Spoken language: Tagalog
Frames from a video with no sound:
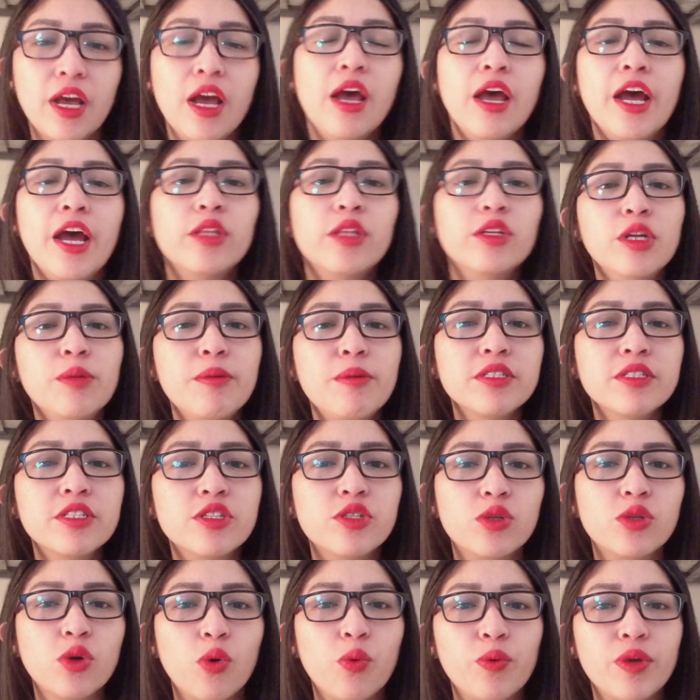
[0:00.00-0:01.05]
Eto namang si
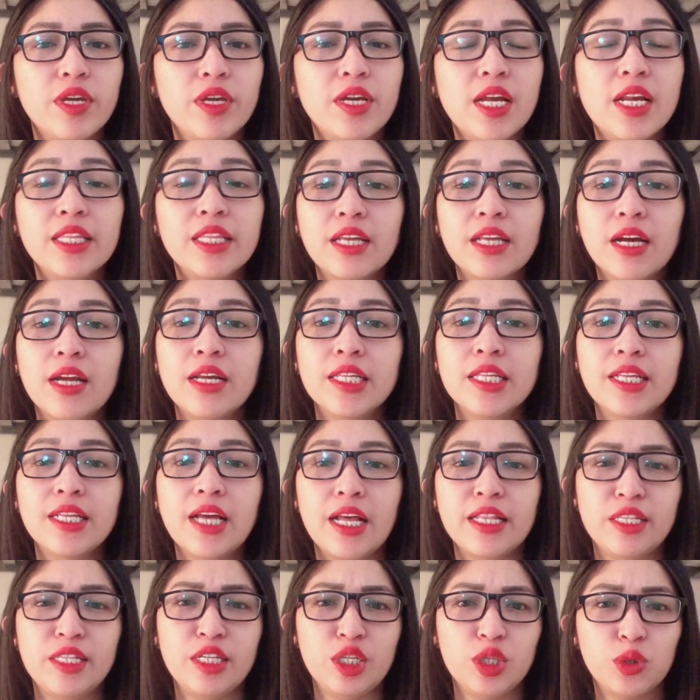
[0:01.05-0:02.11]
Zoe, galit na galit
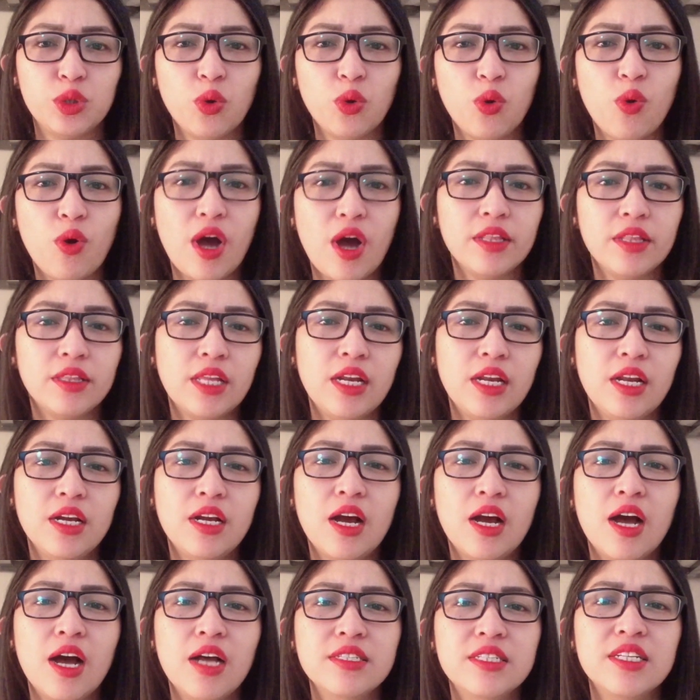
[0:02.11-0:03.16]
nga dito at talaga
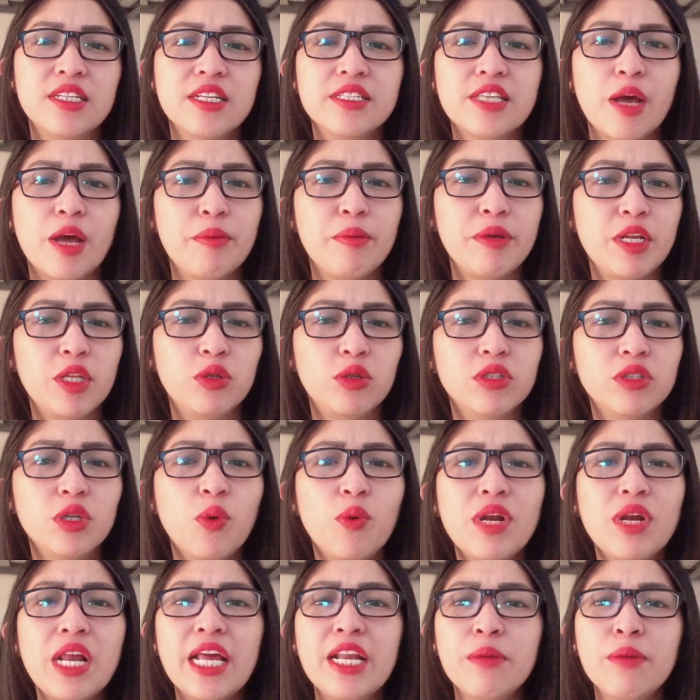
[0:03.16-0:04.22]
nga sinasabi nito na
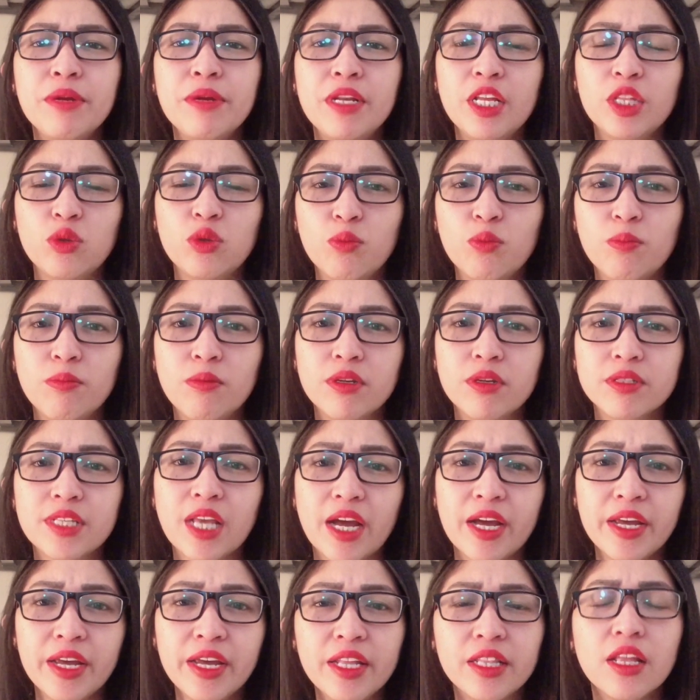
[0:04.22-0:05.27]
wala naman itong
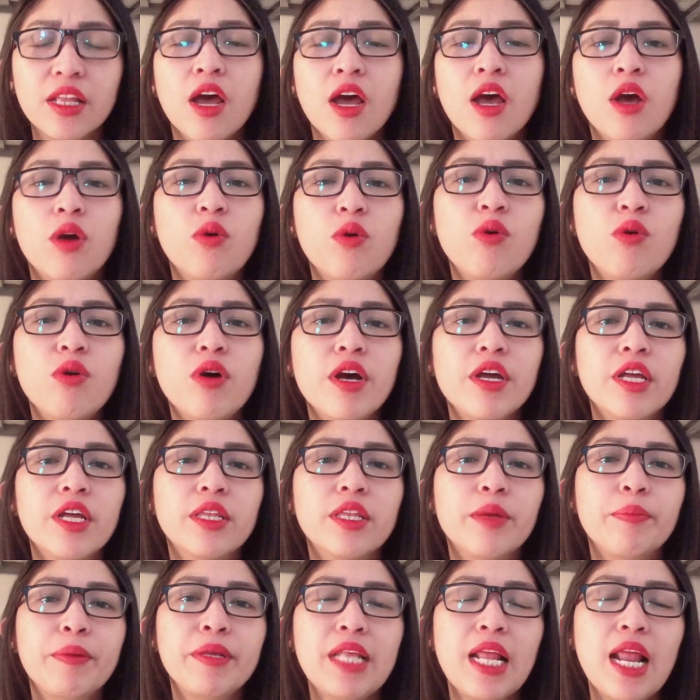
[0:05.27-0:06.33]
sakit. Kung kaya
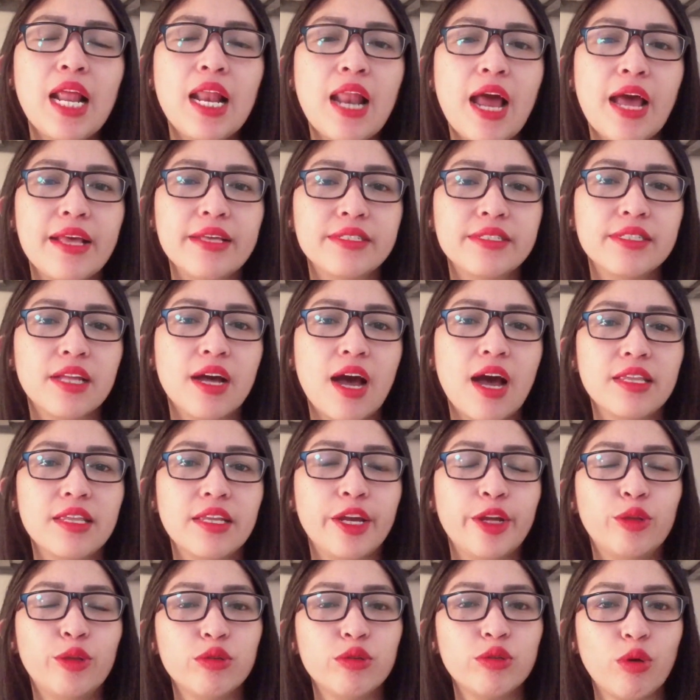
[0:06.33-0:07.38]
ta pinalalayas na nga
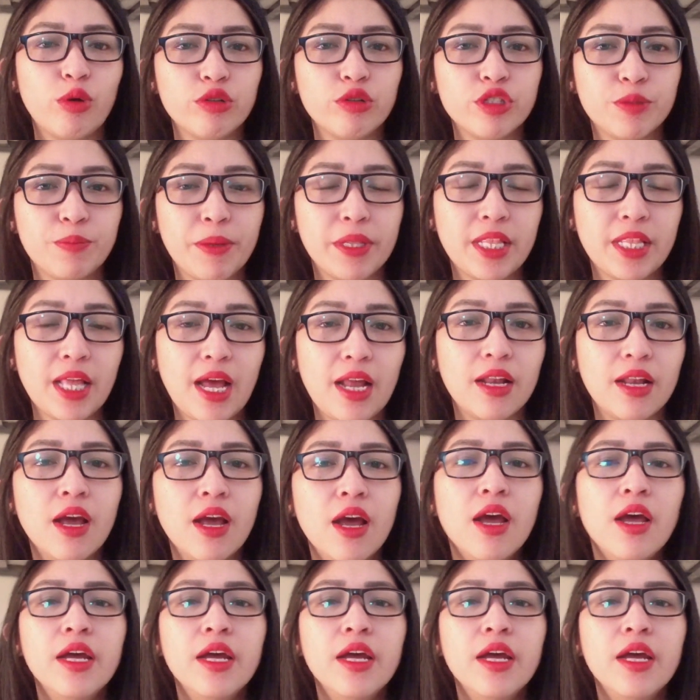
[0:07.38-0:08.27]
niya ito sa ospital.